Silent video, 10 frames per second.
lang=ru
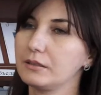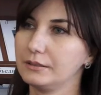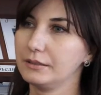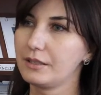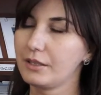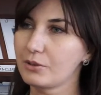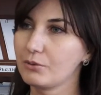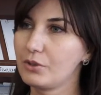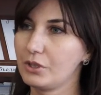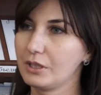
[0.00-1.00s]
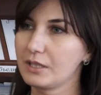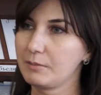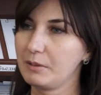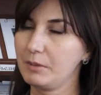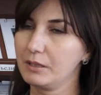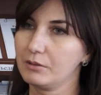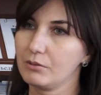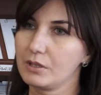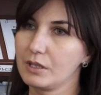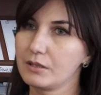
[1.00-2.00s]
э, интересующие нас моменты. То
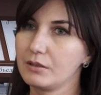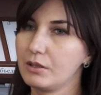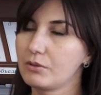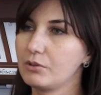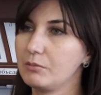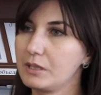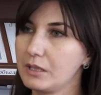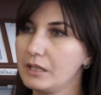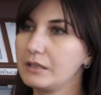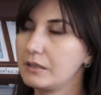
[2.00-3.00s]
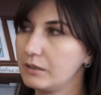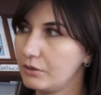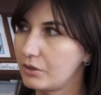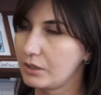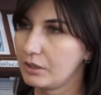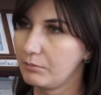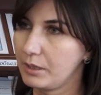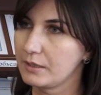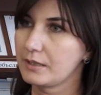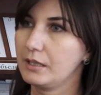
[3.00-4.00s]
есть нас интересует материально-техническая
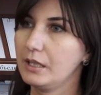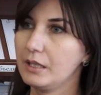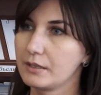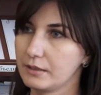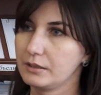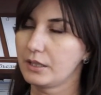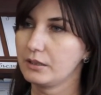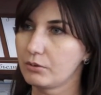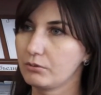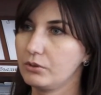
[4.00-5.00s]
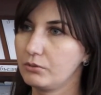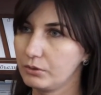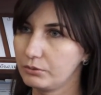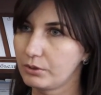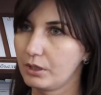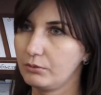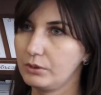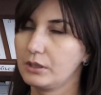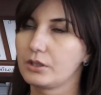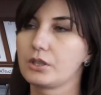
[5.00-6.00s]
база Центра народной культуры
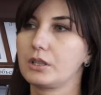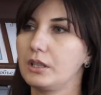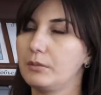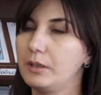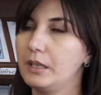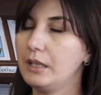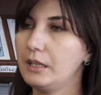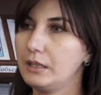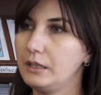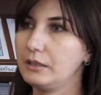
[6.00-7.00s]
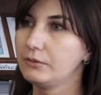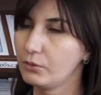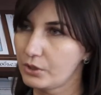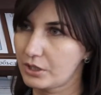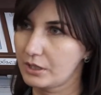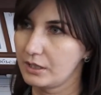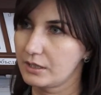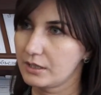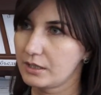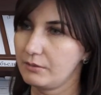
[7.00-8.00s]
Аула Кашихабль, и творческая
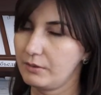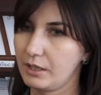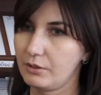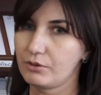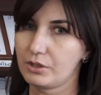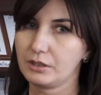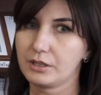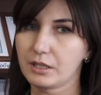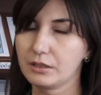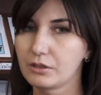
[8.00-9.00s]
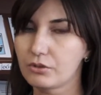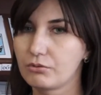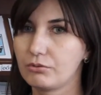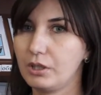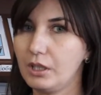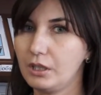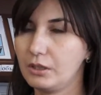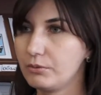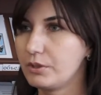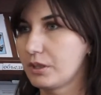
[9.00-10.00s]
составляющая. Отрадно, что
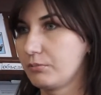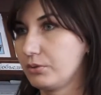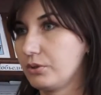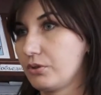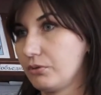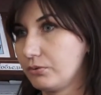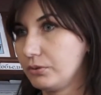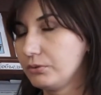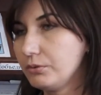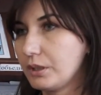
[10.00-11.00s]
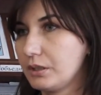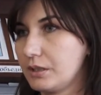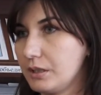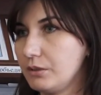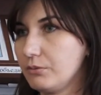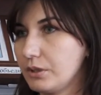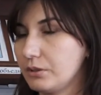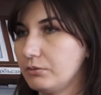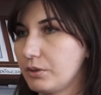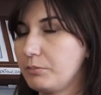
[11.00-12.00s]
люди, работающие в культуре, это те люди,
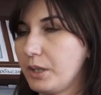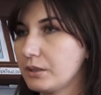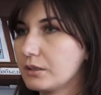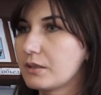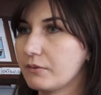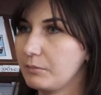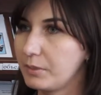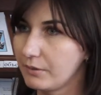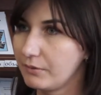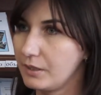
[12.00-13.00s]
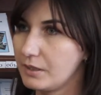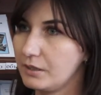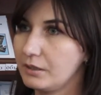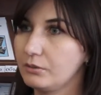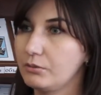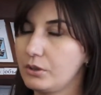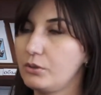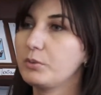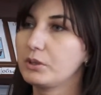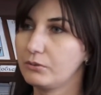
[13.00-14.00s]
которые преданы своей профессии, которые
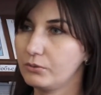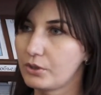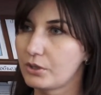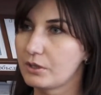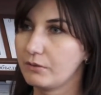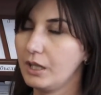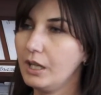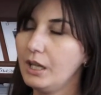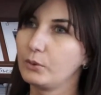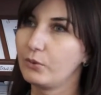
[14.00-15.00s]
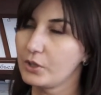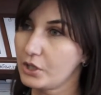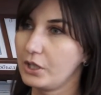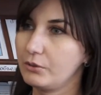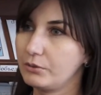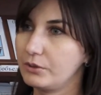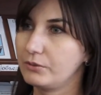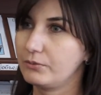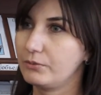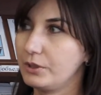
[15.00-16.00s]
любят творчество, уважают
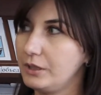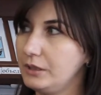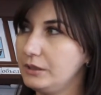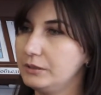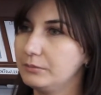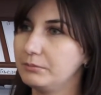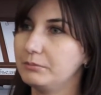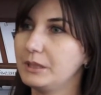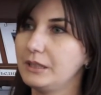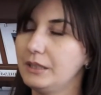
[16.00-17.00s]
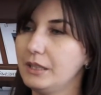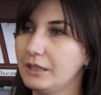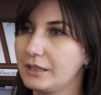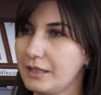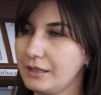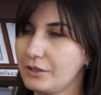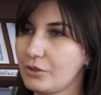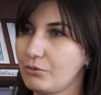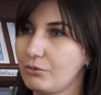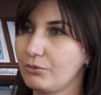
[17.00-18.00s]
его. И мы рады,
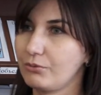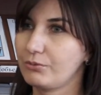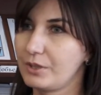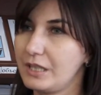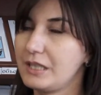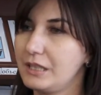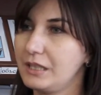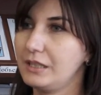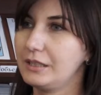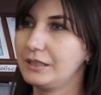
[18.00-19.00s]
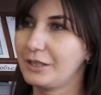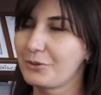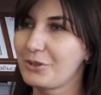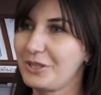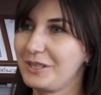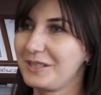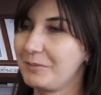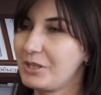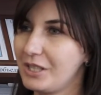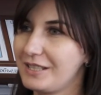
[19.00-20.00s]
что здесь такие хорошие,
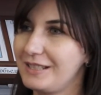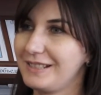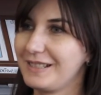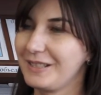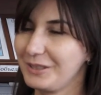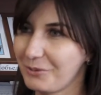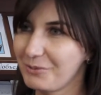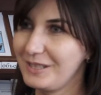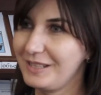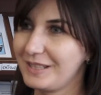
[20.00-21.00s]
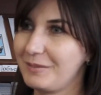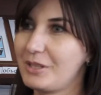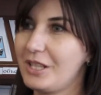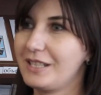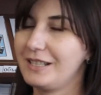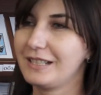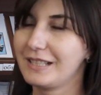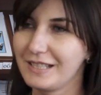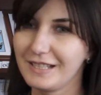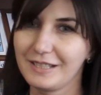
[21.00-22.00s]
замечательные сотрудники, замечательные мои
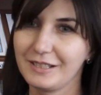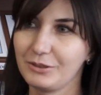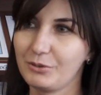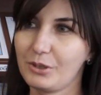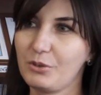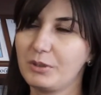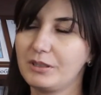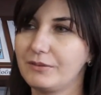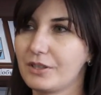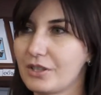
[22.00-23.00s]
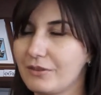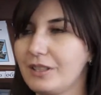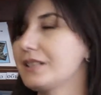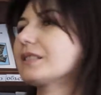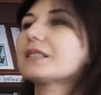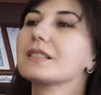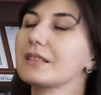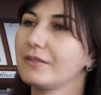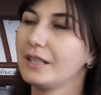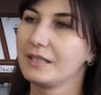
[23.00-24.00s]
дети, которые любят и вышивать, и
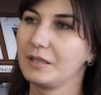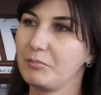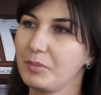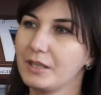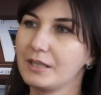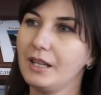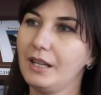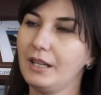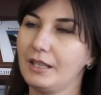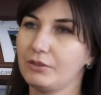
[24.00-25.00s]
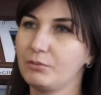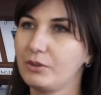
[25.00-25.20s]
танцевать, и петь. вот